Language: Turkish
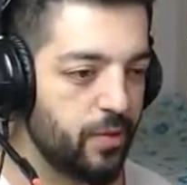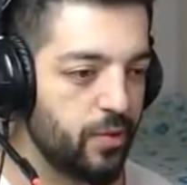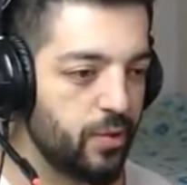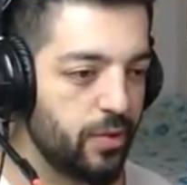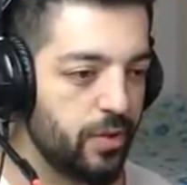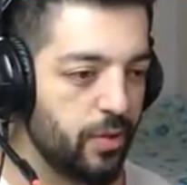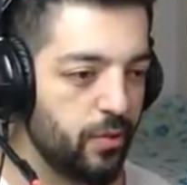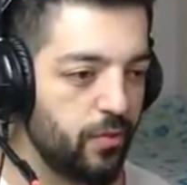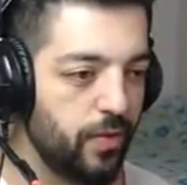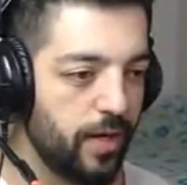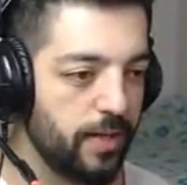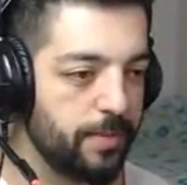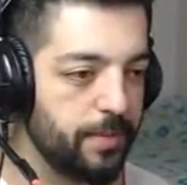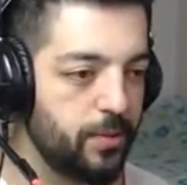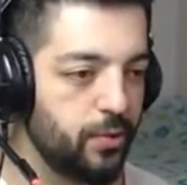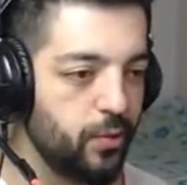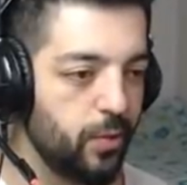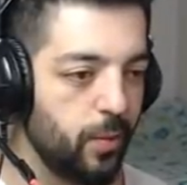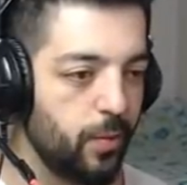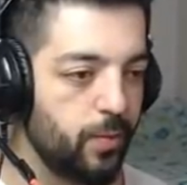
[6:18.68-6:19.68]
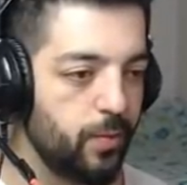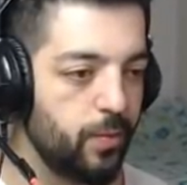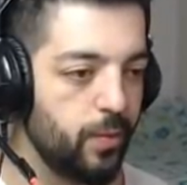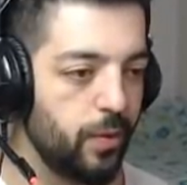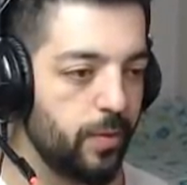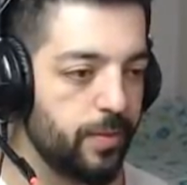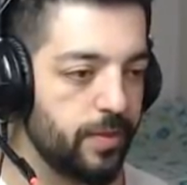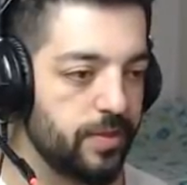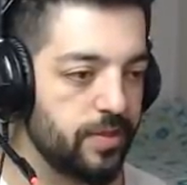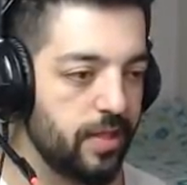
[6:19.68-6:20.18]
Şurada ufak bir köprü
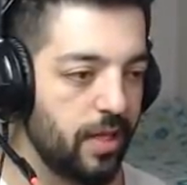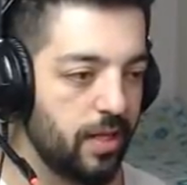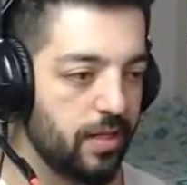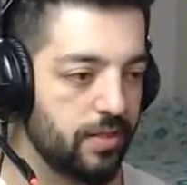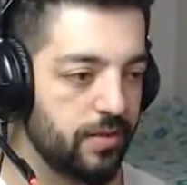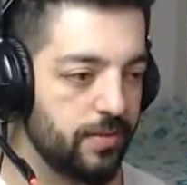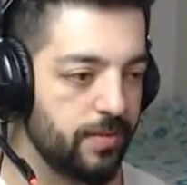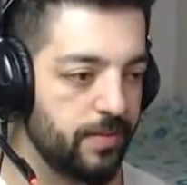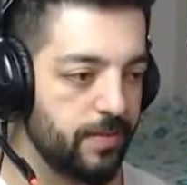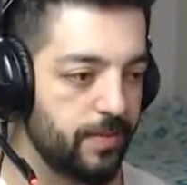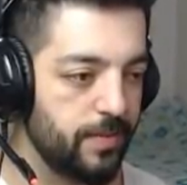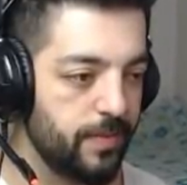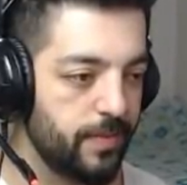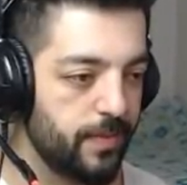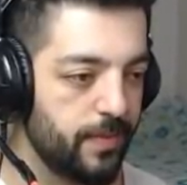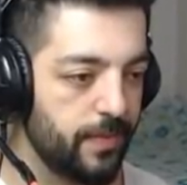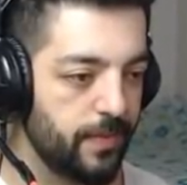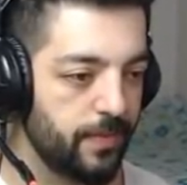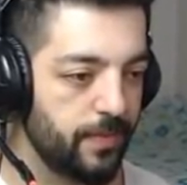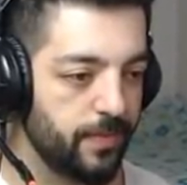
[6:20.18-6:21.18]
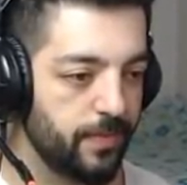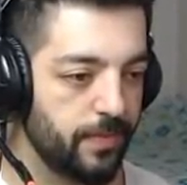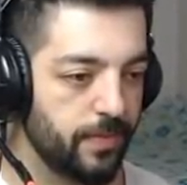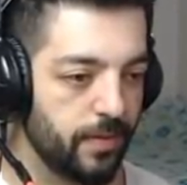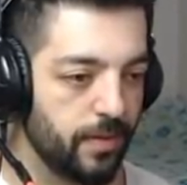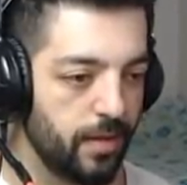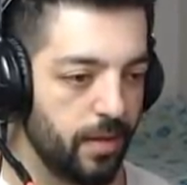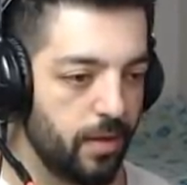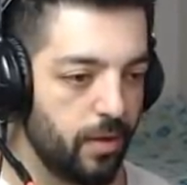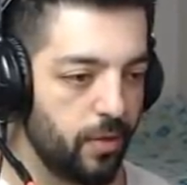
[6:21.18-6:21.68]
olması lazım.
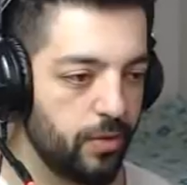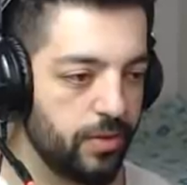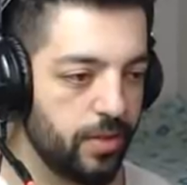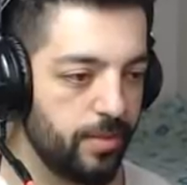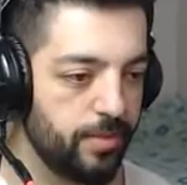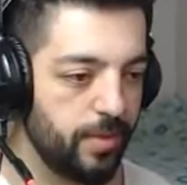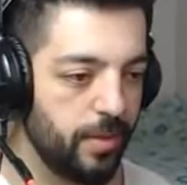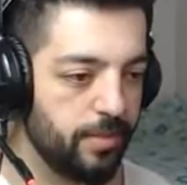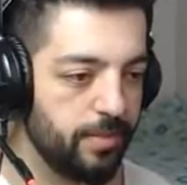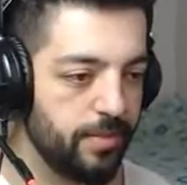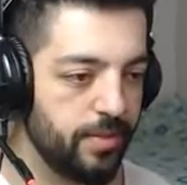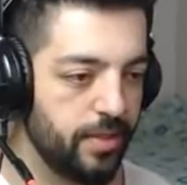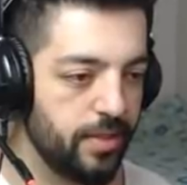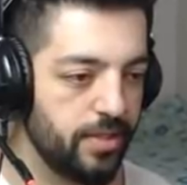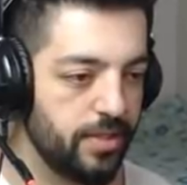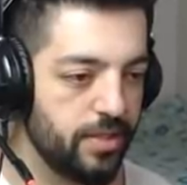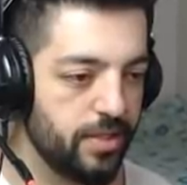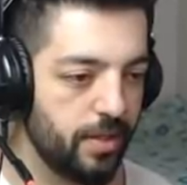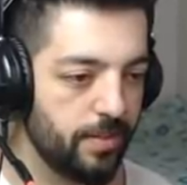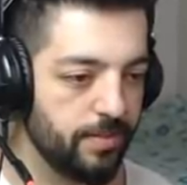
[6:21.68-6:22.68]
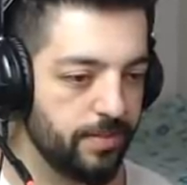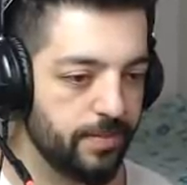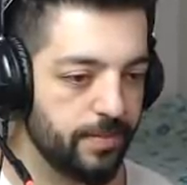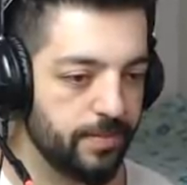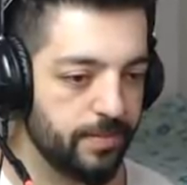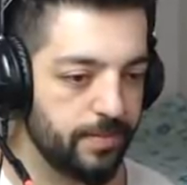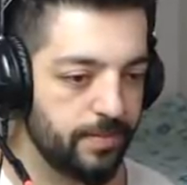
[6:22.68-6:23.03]
Oradan ben bir geçeceğim.